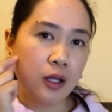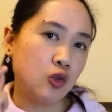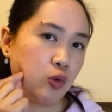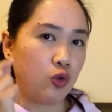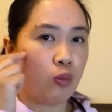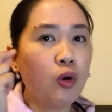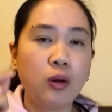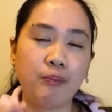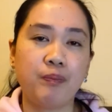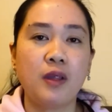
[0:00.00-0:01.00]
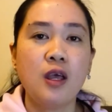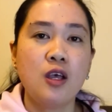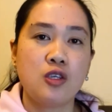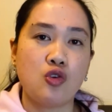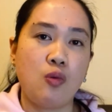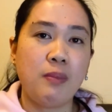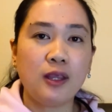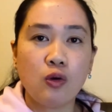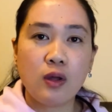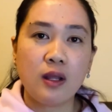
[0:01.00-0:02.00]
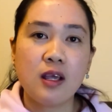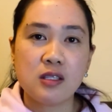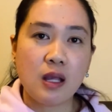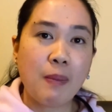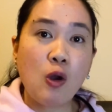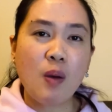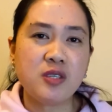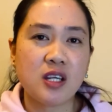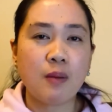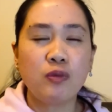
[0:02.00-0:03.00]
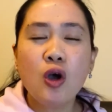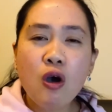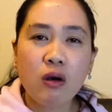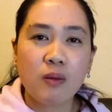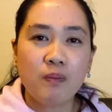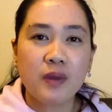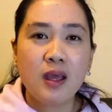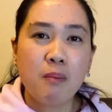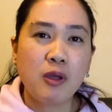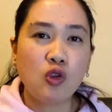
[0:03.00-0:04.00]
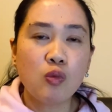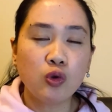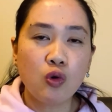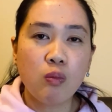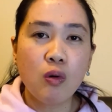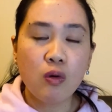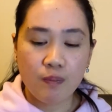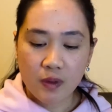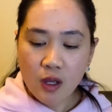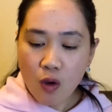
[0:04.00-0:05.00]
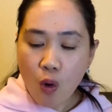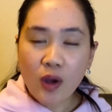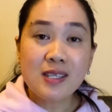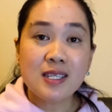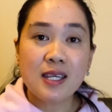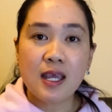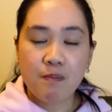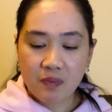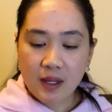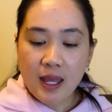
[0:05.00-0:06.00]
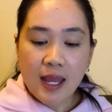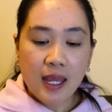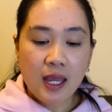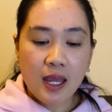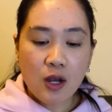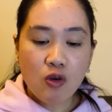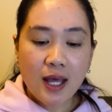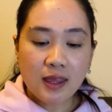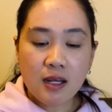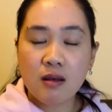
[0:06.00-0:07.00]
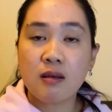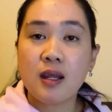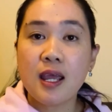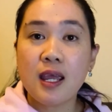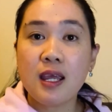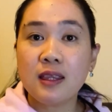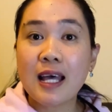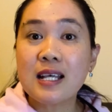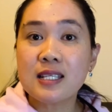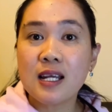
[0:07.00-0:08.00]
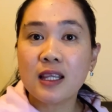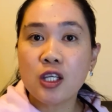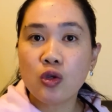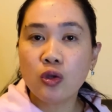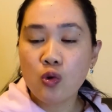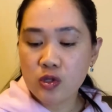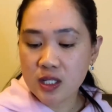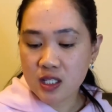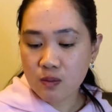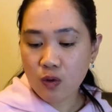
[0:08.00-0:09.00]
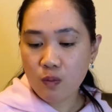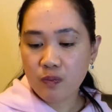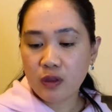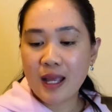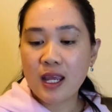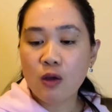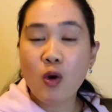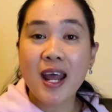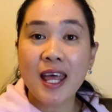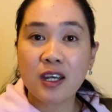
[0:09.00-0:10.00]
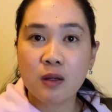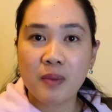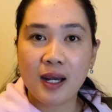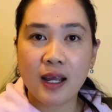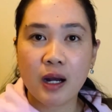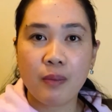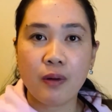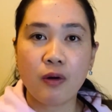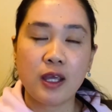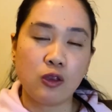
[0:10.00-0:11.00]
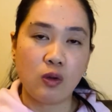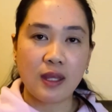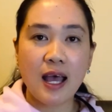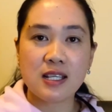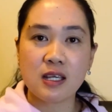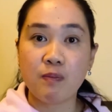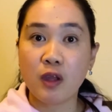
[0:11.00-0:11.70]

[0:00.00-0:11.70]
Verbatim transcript: Tumutubo. So meet ko, nagpalo up check up doc, may tumutubo. Okay, sige. I ano natin, itaasan natin yung doses mo. Naging 100 mg. Okay, to taasan.